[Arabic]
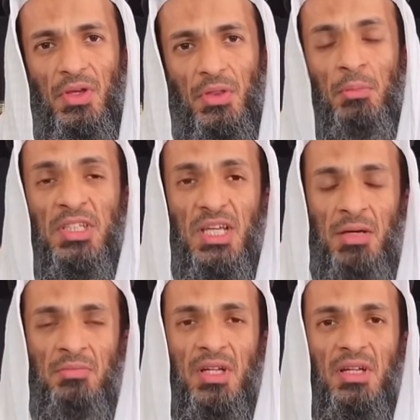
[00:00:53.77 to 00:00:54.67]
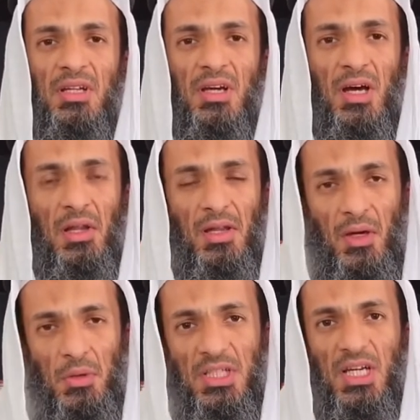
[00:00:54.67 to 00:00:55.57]
ثم تامل قال
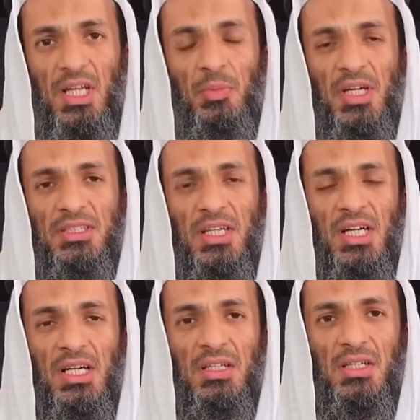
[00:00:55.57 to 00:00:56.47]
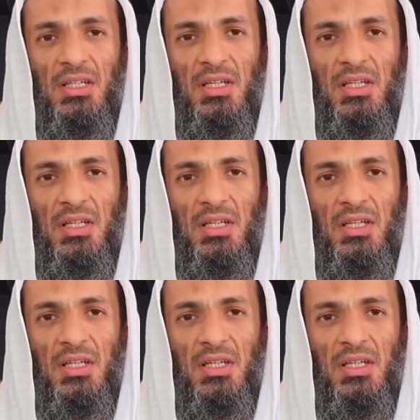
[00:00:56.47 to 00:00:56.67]
الله تعالى بعدها